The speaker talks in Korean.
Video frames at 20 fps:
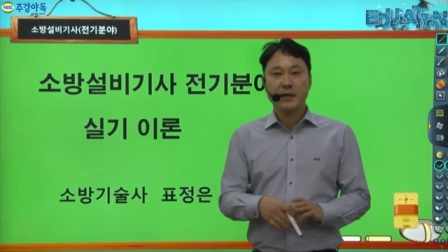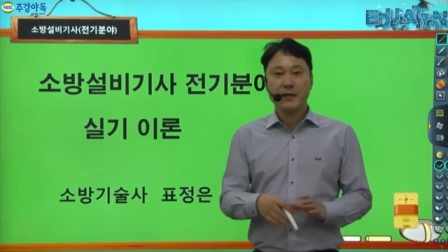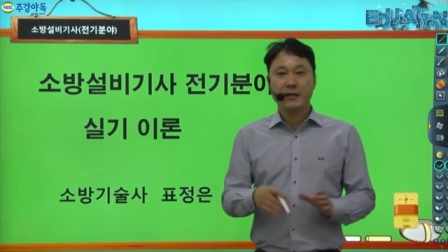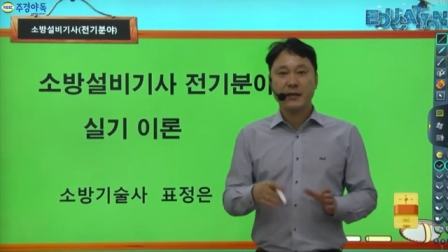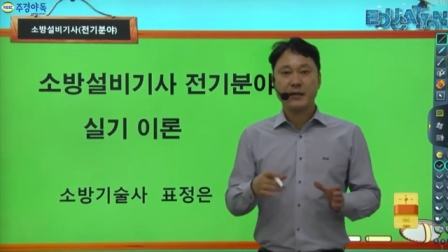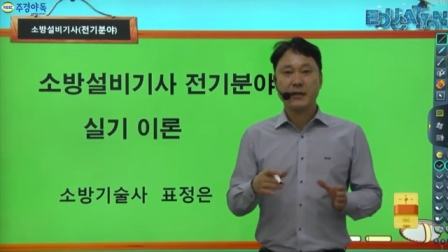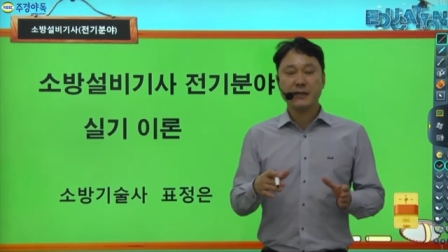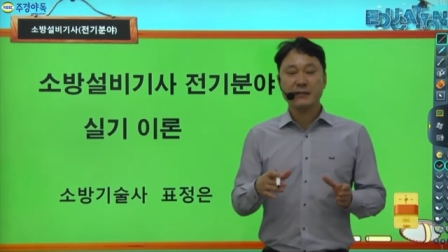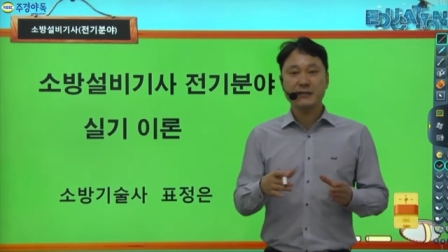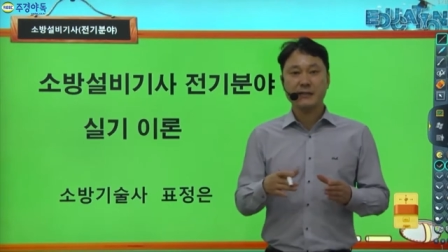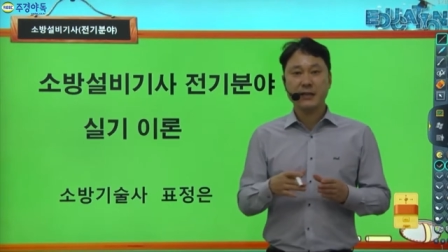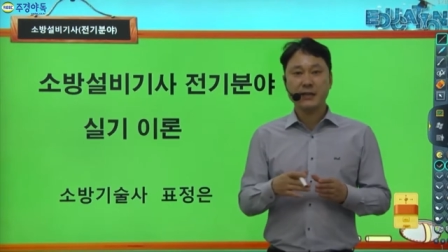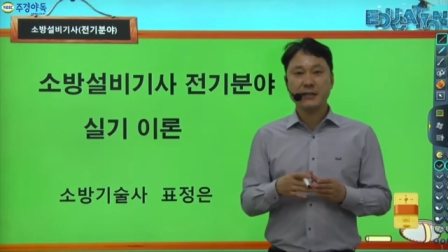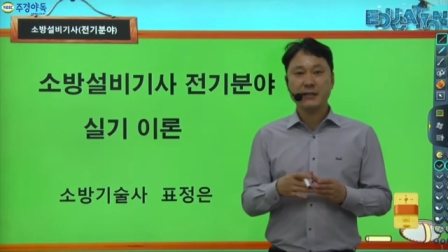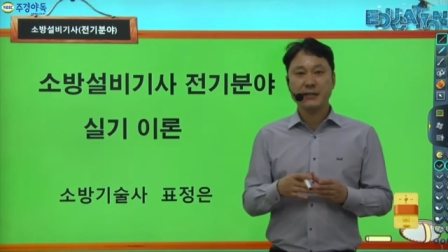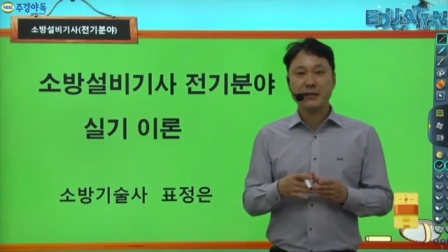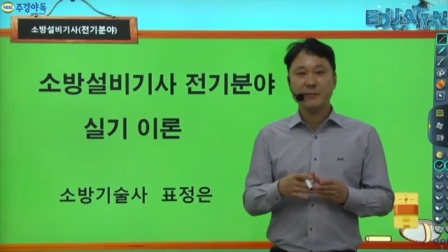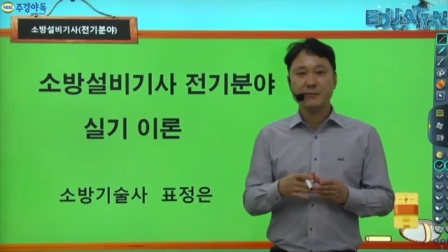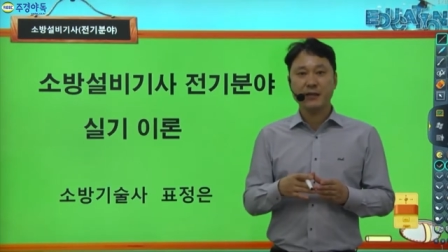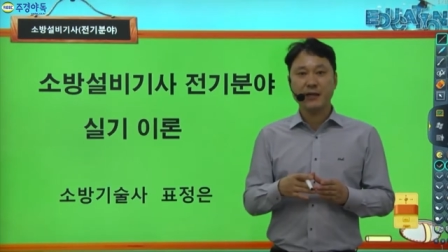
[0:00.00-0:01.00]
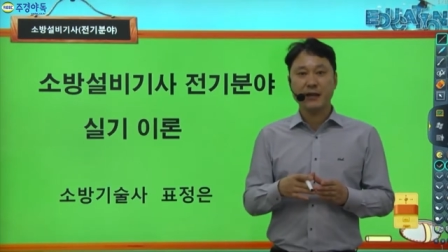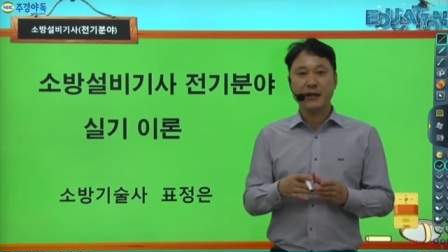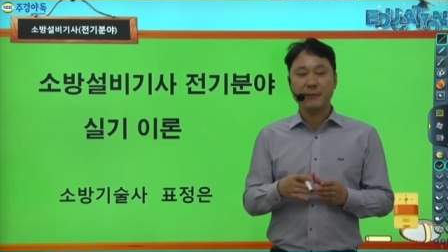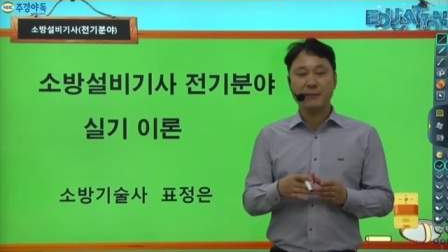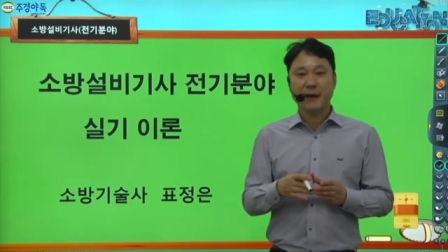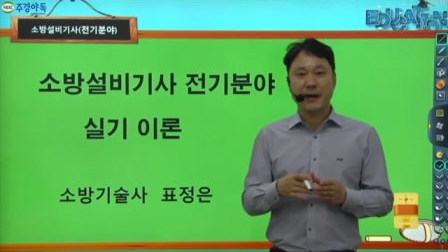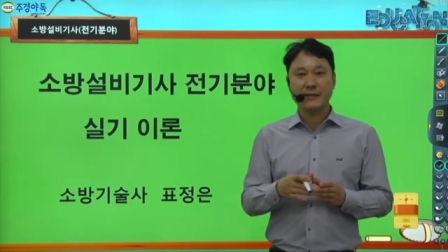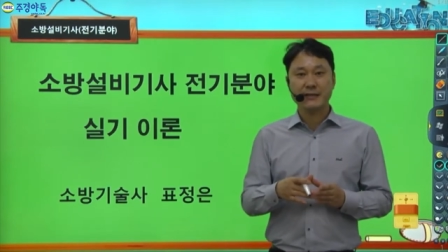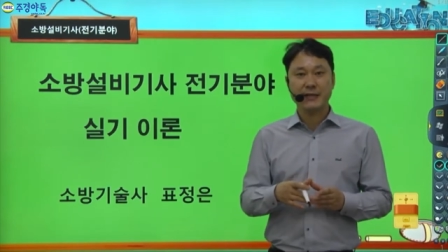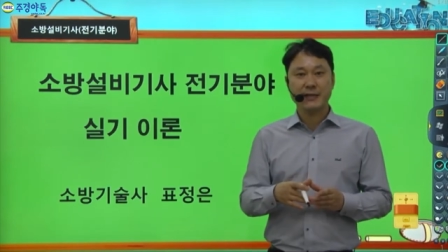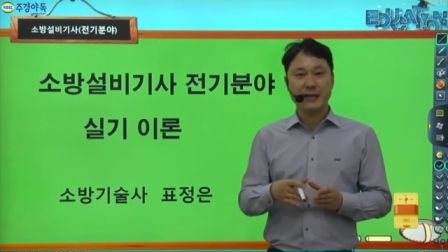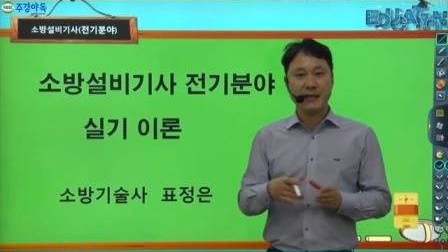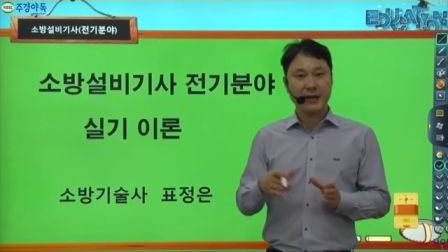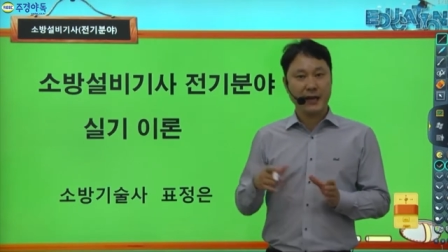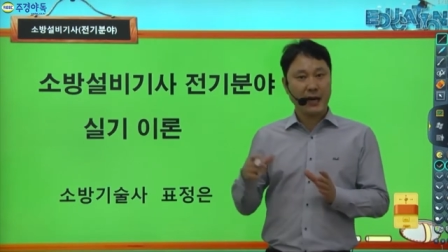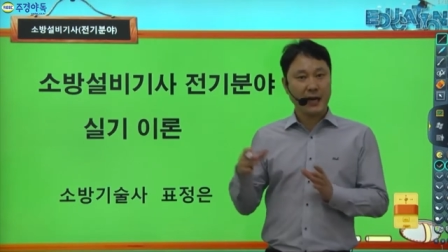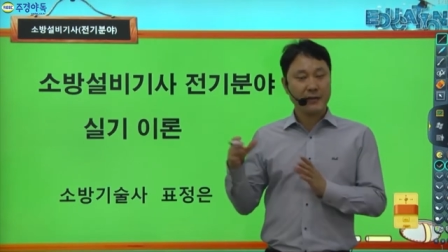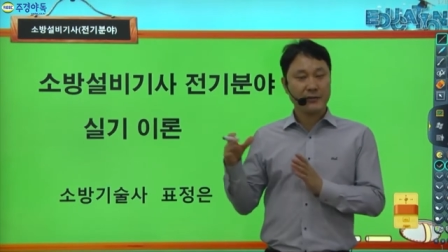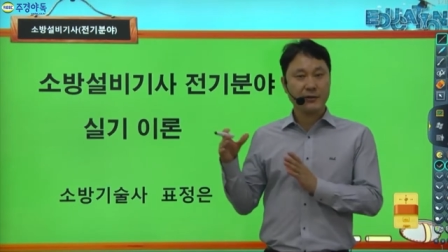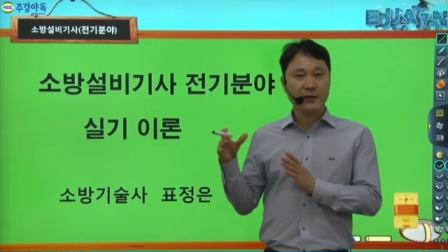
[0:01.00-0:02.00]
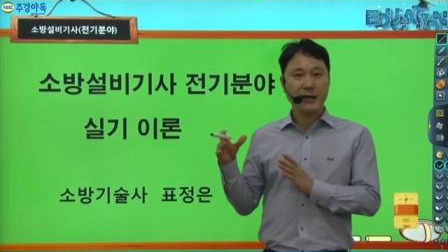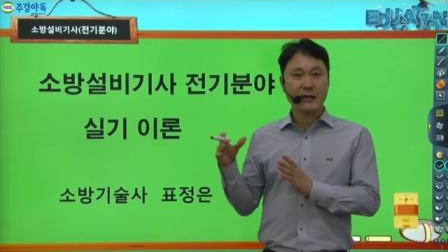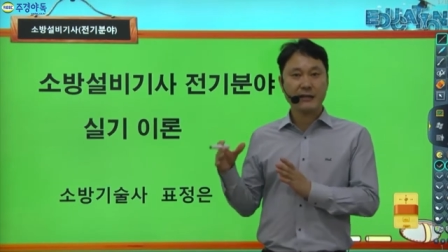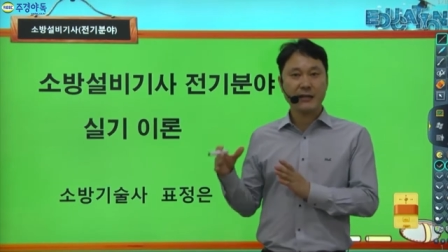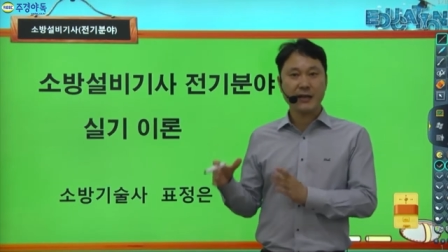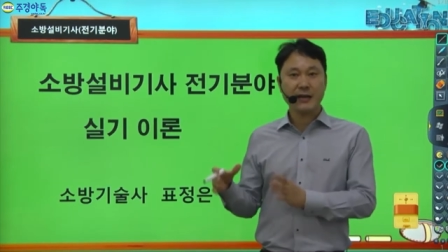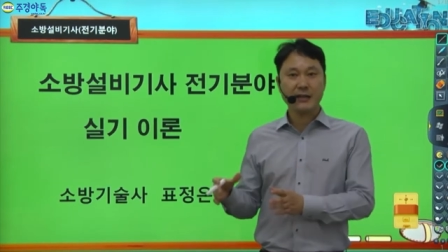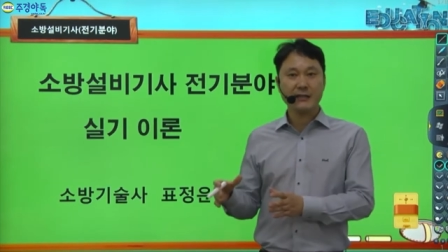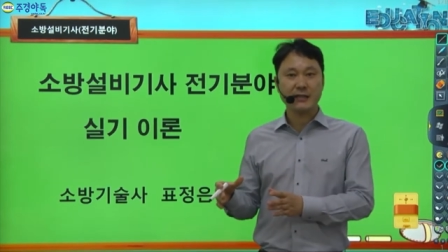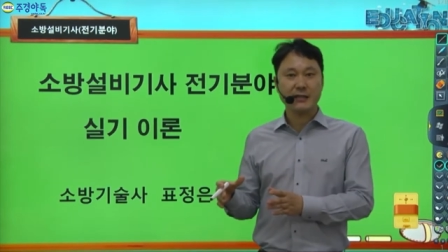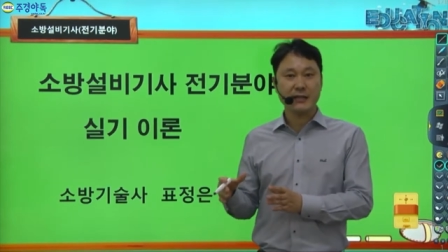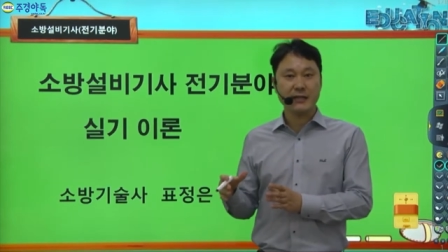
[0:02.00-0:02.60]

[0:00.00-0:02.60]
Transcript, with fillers: 기간이 짧기 때문에 만약에 합격할 때까지